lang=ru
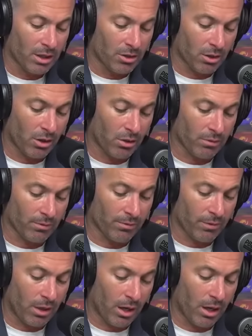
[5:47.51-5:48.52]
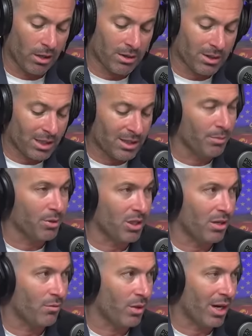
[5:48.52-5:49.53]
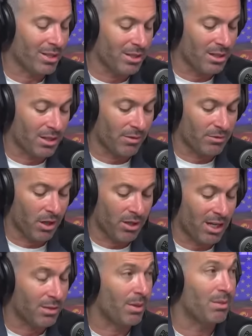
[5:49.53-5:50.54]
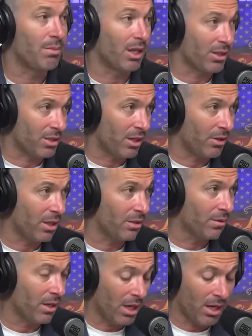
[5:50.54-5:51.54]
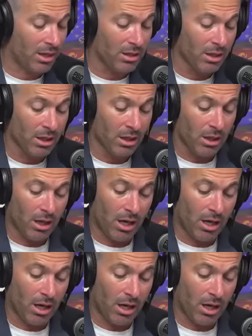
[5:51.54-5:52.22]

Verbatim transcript: 60% uh, из того, что дали Соединенные Штаты, это военная помощь.